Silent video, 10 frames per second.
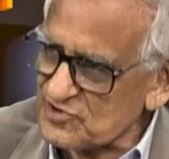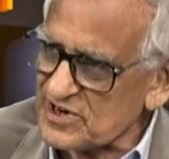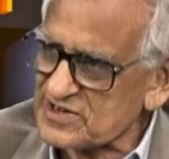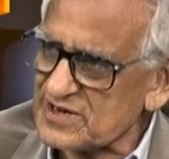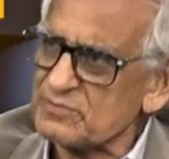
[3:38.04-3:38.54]
স্কুলে
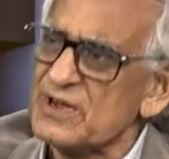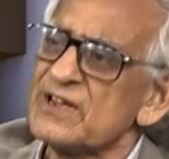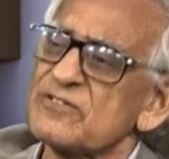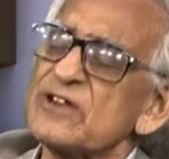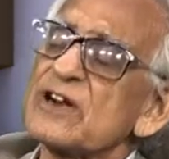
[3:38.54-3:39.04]
আসলাম
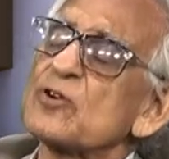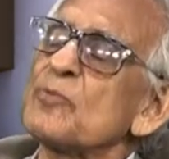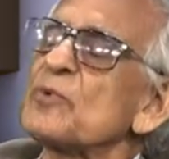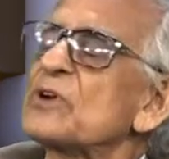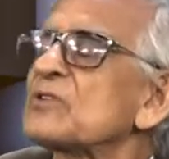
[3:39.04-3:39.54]
সিলেট
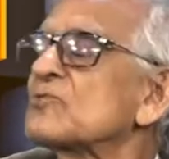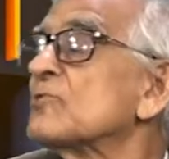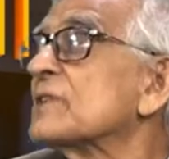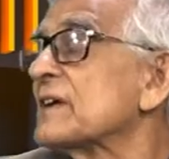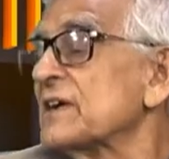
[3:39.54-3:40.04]
গভর্নমেন্ট স্কুল
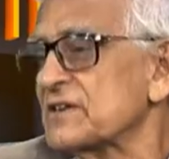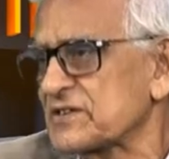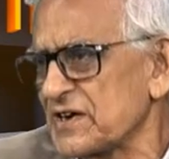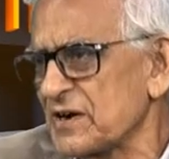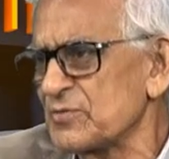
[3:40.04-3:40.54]
থেকে
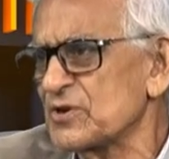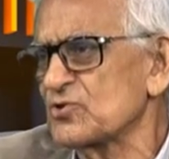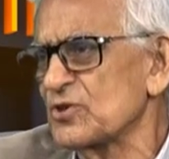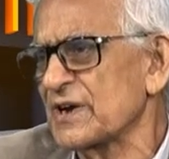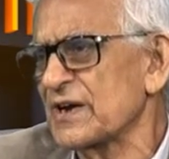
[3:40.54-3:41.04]
এসে আমি
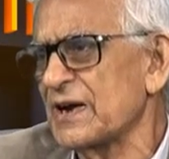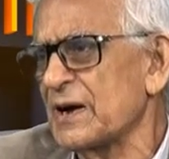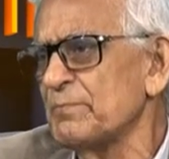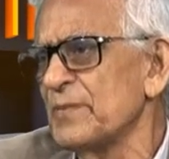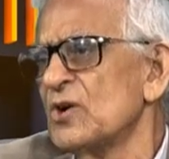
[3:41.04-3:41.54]
চলে
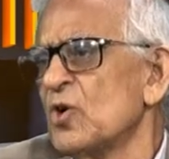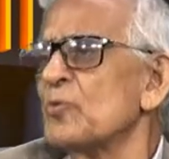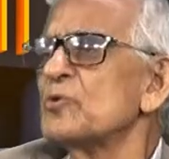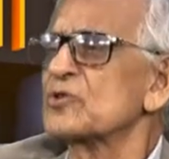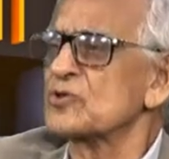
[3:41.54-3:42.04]
গেলাম
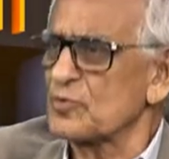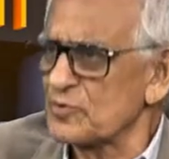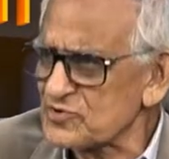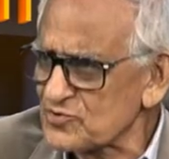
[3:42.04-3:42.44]
হবিগঞ্জ গভর্নমেন্ট